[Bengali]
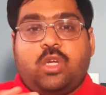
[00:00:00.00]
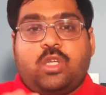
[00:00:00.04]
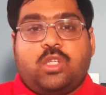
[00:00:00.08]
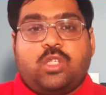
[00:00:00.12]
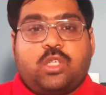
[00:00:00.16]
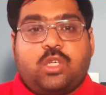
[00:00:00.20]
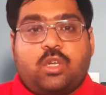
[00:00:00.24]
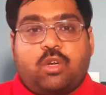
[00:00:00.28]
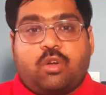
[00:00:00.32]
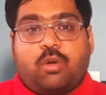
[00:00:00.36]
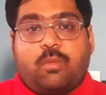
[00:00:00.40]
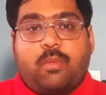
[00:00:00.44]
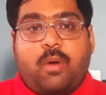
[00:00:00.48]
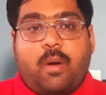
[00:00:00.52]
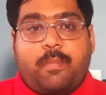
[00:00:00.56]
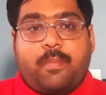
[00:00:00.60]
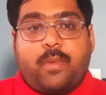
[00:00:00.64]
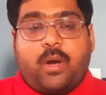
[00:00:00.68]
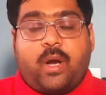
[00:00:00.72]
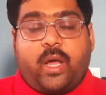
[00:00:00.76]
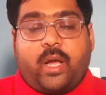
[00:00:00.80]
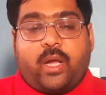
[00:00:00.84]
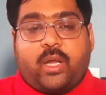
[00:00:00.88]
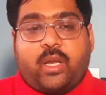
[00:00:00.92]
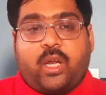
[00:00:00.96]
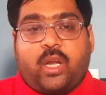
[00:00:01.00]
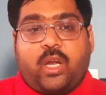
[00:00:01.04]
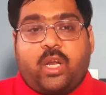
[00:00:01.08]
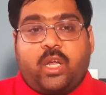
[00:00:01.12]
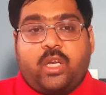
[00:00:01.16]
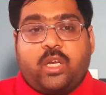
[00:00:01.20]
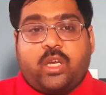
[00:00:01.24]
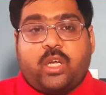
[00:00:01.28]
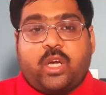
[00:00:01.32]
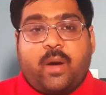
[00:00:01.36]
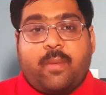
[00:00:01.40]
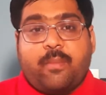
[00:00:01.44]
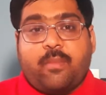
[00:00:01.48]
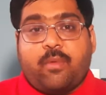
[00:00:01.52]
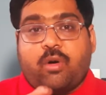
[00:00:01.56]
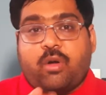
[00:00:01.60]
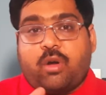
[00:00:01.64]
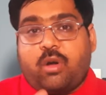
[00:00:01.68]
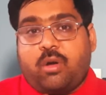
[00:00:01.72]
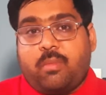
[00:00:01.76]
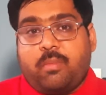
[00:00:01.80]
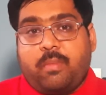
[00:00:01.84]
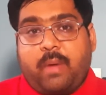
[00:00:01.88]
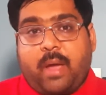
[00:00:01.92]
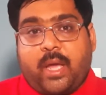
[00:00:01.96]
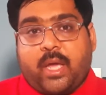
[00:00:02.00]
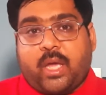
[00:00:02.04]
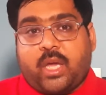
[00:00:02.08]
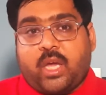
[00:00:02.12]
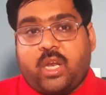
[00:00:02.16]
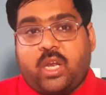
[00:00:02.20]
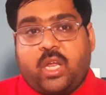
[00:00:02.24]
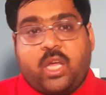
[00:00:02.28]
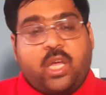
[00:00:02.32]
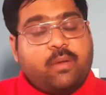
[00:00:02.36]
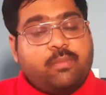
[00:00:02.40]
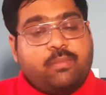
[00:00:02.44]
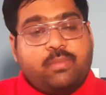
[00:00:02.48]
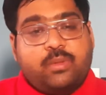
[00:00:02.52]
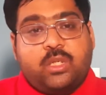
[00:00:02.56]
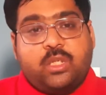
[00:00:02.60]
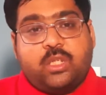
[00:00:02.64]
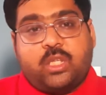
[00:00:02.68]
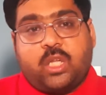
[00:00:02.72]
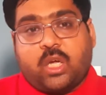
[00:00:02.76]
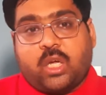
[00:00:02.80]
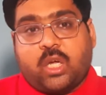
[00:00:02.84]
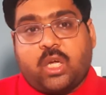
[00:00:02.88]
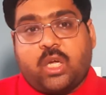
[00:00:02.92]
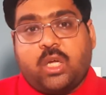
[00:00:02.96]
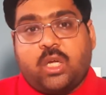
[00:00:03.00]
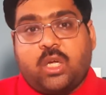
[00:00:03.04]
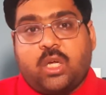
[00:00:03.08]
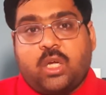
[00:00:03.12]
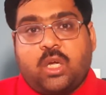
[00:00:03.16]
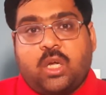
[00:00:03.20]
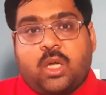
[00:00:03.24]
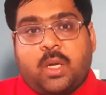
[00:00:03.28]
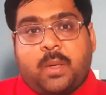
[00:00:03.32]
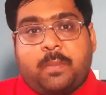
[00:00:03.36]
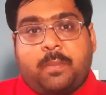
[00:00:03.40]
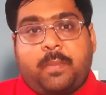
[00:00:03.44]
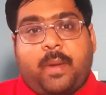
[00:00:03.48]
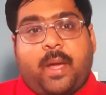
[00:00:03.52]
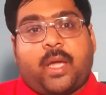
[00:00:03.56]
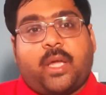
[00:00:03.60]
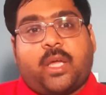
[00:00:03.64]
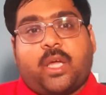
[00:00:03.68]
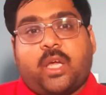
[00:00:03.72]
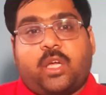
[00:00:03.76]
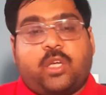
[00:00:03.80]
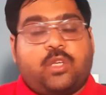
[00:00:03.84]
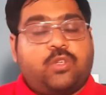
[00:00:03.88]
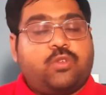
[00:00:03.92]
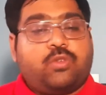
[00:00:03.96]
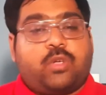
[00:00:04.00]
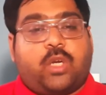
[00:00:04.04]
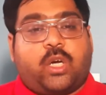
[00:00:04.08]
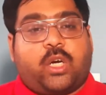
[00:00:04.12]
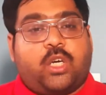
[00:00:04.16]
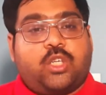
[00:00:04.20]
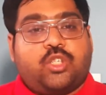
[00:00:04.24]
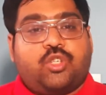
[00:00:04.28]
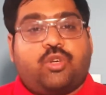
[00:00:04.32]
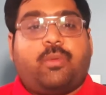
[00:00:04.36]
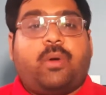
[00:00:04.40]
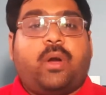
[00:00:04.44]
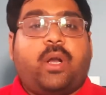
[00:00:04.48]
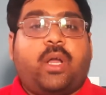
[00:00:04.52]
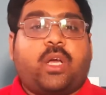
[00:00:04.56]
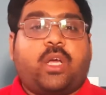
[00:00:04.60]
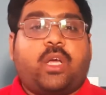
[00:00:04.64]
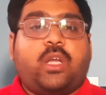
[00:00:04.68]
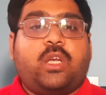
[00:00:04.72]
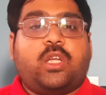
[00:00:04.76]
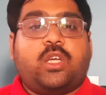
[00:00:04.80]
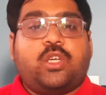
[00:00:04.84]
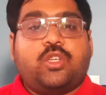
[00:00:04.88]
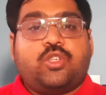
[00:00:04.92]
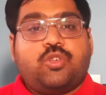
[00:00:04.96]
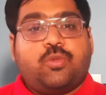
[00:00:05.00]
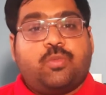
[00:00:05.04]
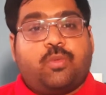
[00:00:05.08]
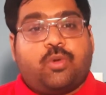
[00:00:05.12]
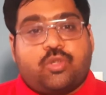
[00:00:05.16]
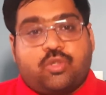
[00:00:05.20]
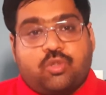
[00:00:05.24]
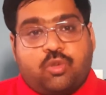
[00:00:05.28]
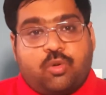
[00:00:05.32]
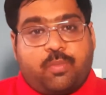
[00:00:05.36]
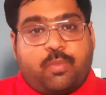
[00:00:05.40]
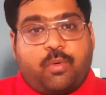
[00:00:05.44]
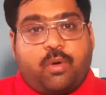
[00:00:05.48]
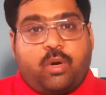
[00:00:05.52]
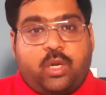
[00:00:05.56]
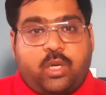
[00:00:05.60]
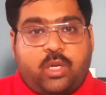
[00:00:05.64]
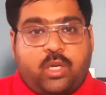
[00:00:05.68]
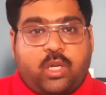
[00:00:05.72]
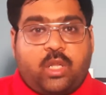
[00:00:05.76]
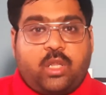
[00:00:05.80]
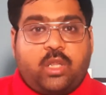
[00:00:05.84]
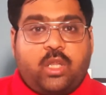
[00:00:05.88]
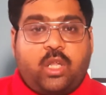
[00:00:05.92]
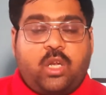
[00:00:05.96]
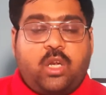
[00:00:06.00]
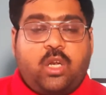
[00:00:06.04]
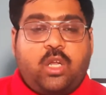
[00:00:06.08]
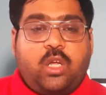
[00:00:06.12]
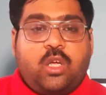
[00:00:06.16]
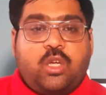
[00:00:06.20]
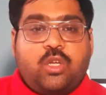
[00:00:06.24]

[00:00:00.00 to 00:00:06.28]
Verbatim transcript: যেরকম আপনারা একখানে ইনকাম করেন ব্যাংকের এফডি থেকে ব্যাংকে কিছু টাকা জমা রাখেন কিছু বছর পর রিটার্ন দেন